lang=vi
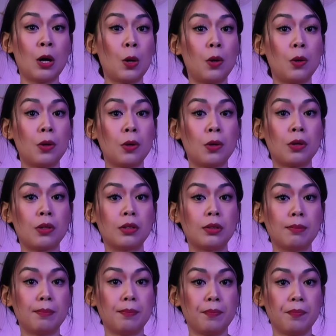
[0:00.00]
uh,
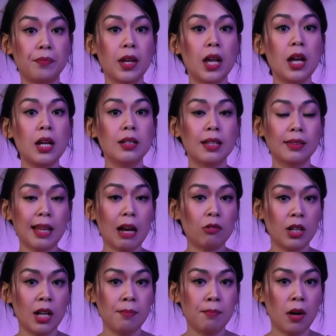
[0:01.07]
um, để
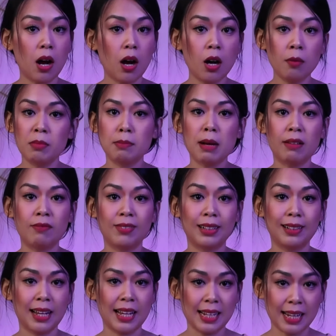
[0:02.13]
tạo ra âm Om mà bạn
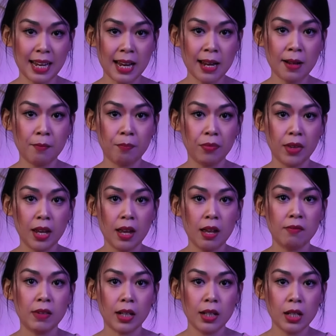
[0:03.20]
vẫn hay nghe.
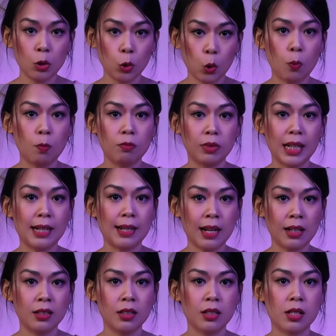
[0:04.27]
Và khi tụng thì
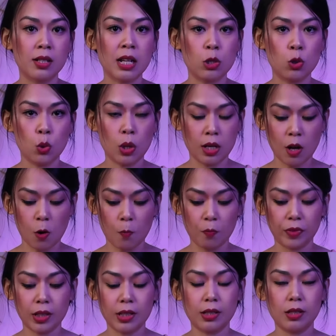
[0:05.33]
năng lượng sẽ chuyển động
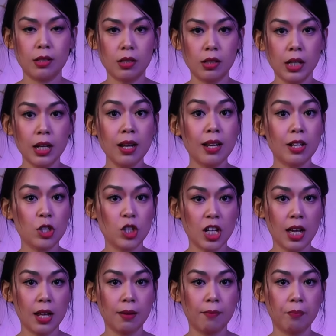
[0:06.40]
từ dưới lên
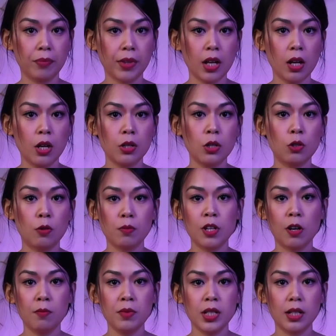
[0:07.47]
trên. Nó cũng
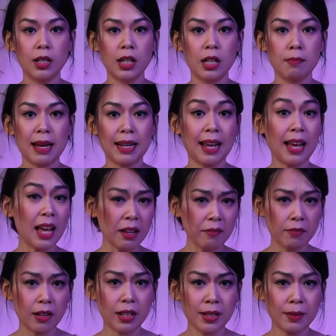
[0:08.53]
giống như khi bạn hát
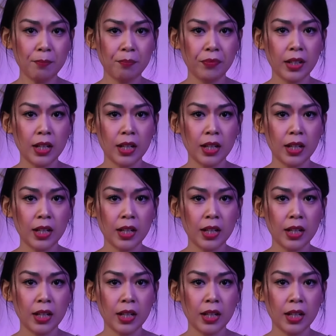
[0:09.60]
vậy,